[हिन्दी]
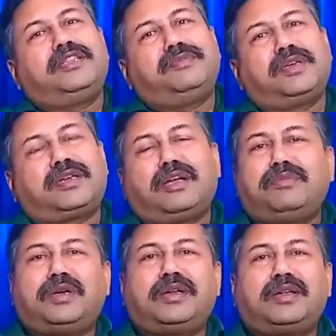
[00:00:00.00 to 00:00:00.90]
देश
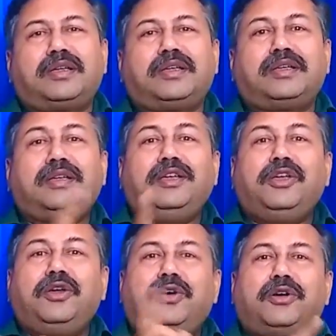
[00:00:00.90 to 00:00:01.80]
के सिटीजन
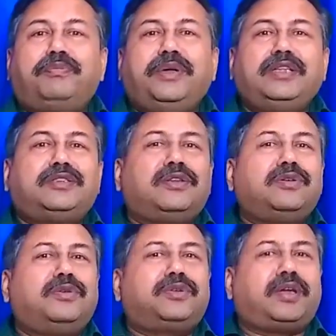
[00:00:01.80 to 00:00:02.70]
हैं और पेंशन
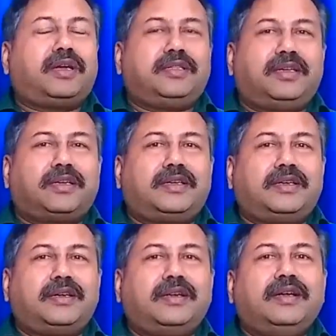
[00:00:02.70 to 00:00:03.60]
को उठा दिया गया
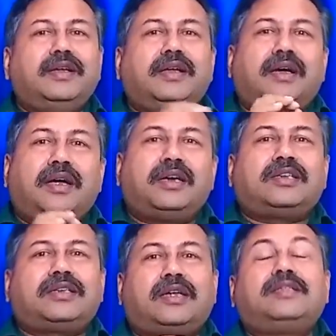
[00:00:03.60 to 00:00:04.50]
हर
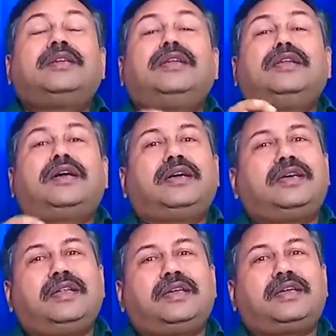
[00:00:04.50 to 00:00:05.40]
साधारण
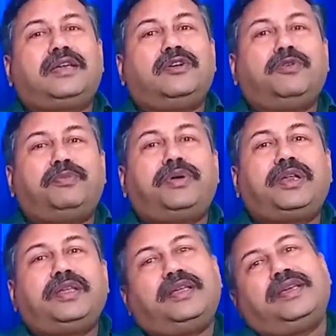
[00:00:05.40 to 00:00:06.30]
नागरिक के ऊपर
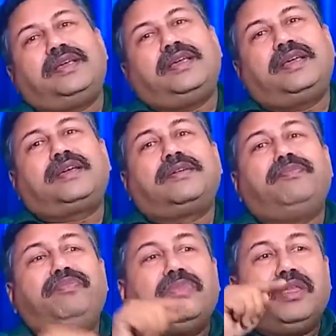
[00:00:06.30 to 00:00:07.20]
ये एक
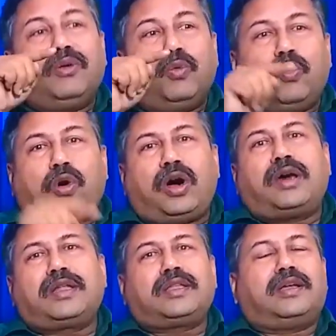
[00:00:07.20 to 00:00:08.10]

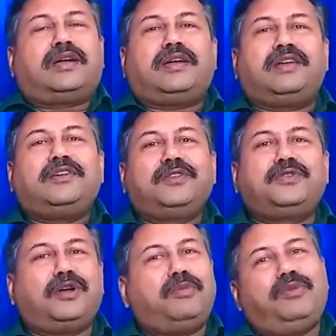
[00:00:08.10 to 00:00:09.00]
वॉर था जो
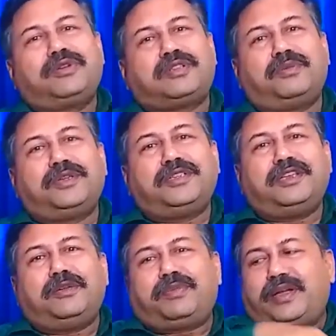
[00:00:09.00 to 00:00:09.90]
हम लोग समझ ही
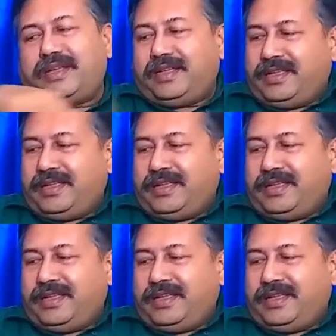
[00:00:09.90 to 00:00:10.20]
नहीं पाए